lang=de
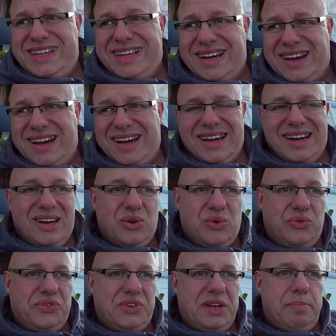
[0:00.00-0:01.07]
wieder
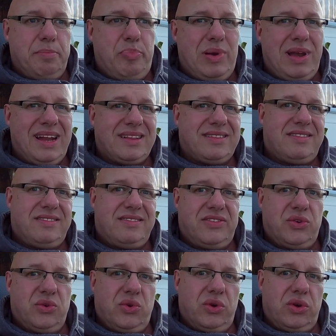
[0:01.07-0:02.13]
auf dem Platz
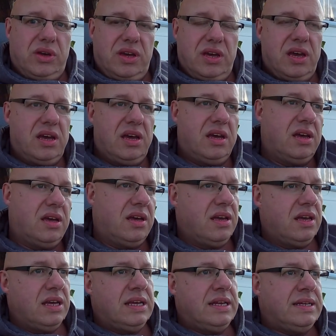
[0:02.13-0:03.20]
zurück.
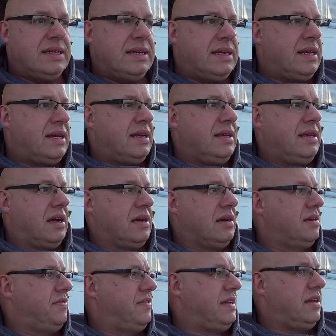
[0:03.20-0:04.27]
Ja,
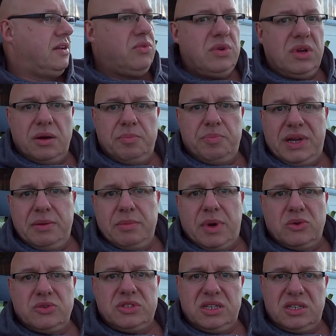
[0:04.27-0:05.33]
waren ja nun bei dem
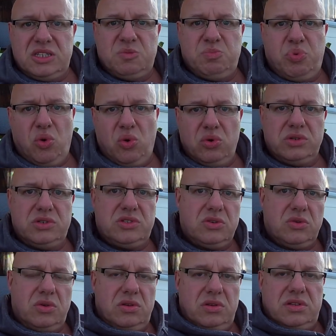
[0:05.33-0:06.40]
Aussichtspunkt
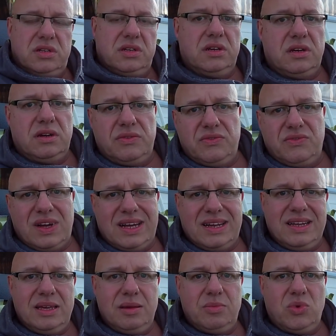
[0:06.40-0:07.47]
und äh,
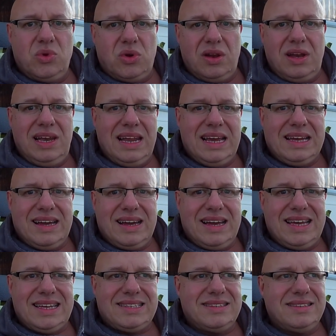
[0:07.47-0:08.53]
waren eben noch
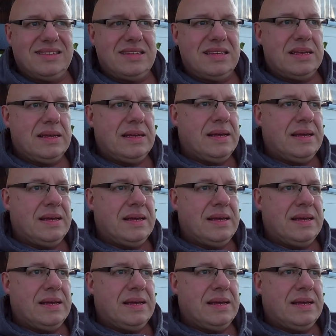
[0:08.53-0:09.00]
lecker essen.